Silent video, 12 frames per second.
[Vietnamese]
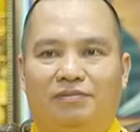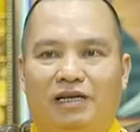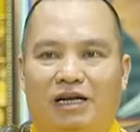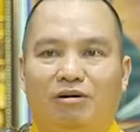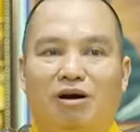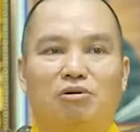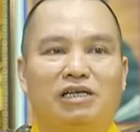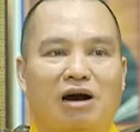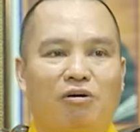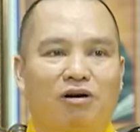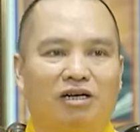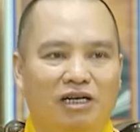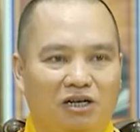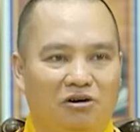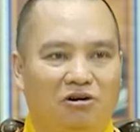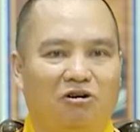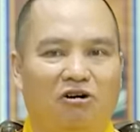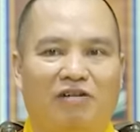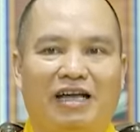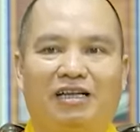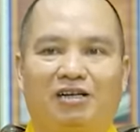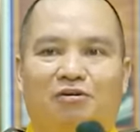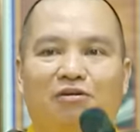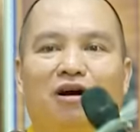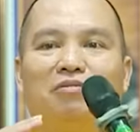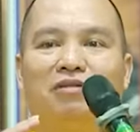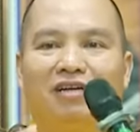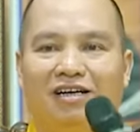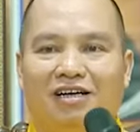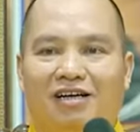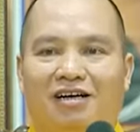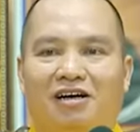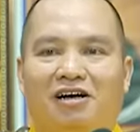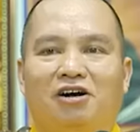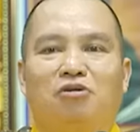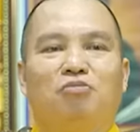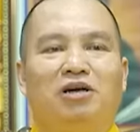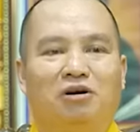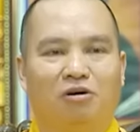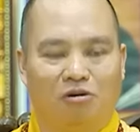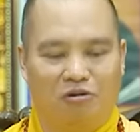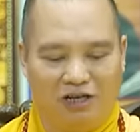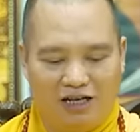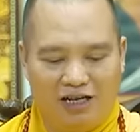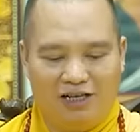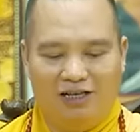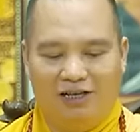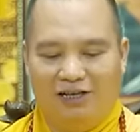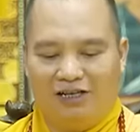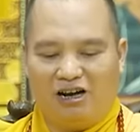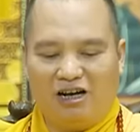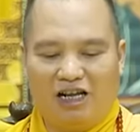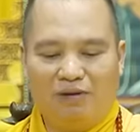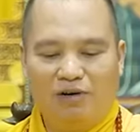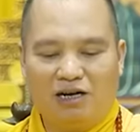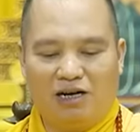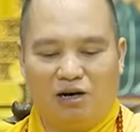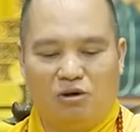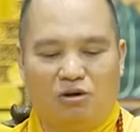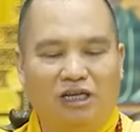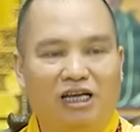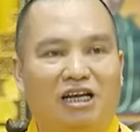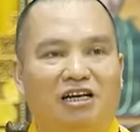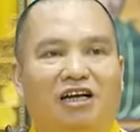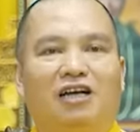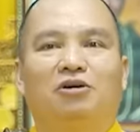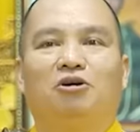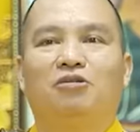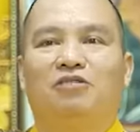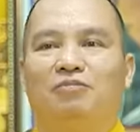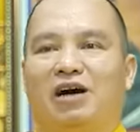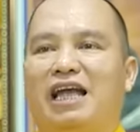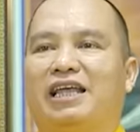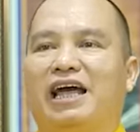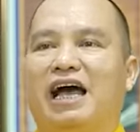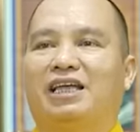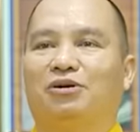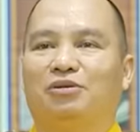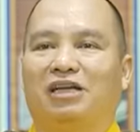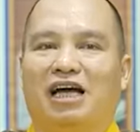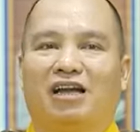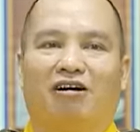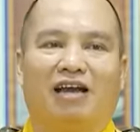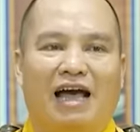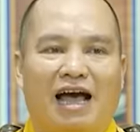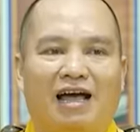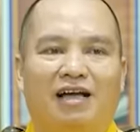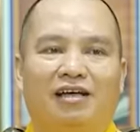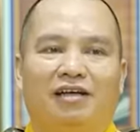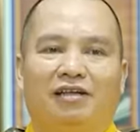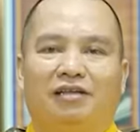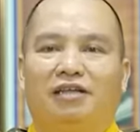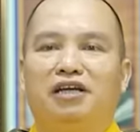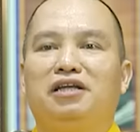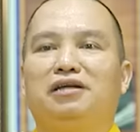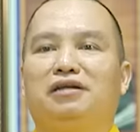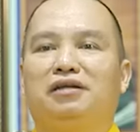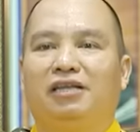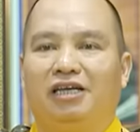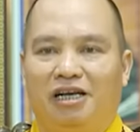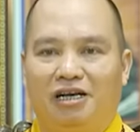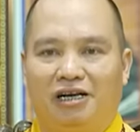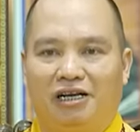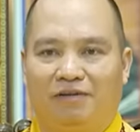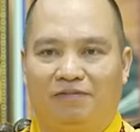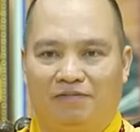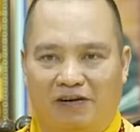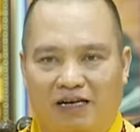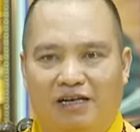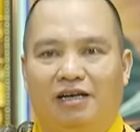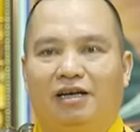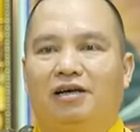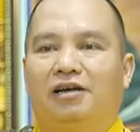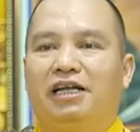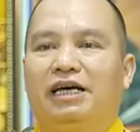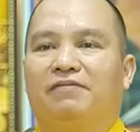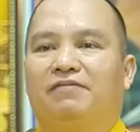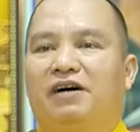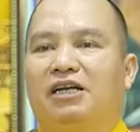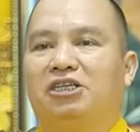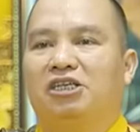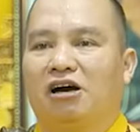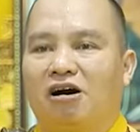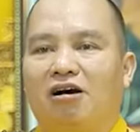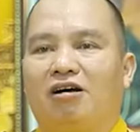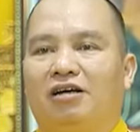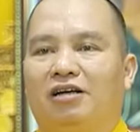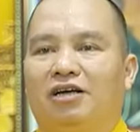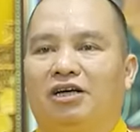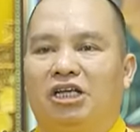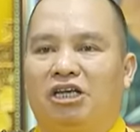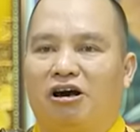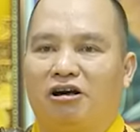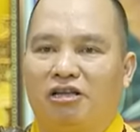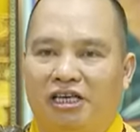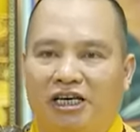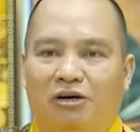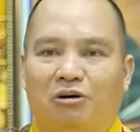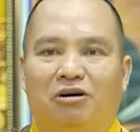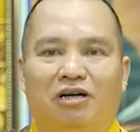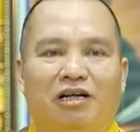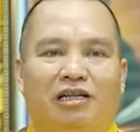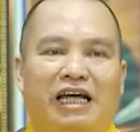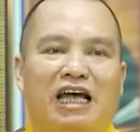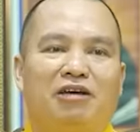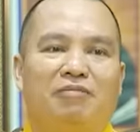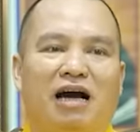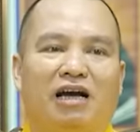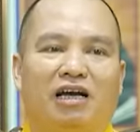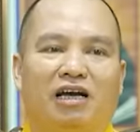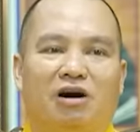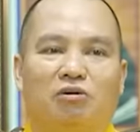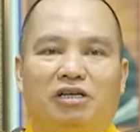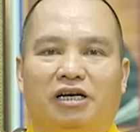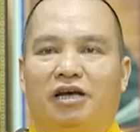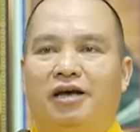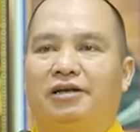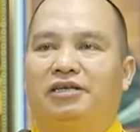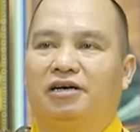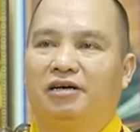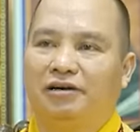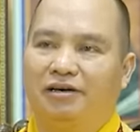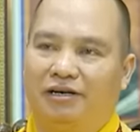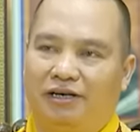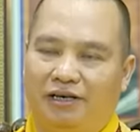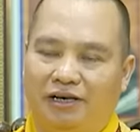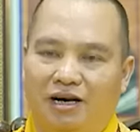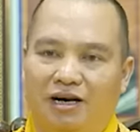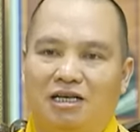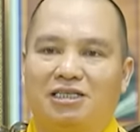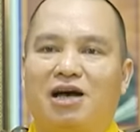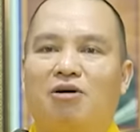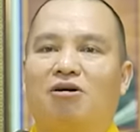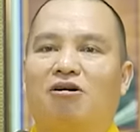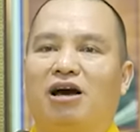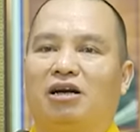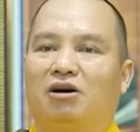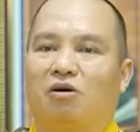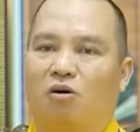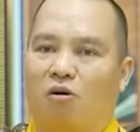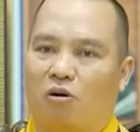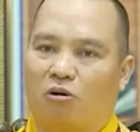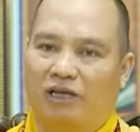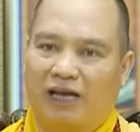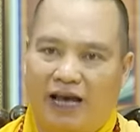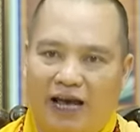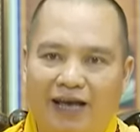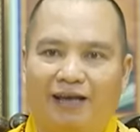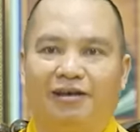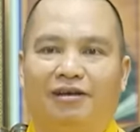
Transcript: nếu không giàu và nứt đố đổ vách thì cũng không không bị khổ nữa cho nên bước đầu tiên đối với mọi hành giả chúng ta đó là tinh tiến niệm Phật. Niệm Phật cho, cho nhiều. Thay bằng cái câu gì? Trời ơi sao con khổ thế?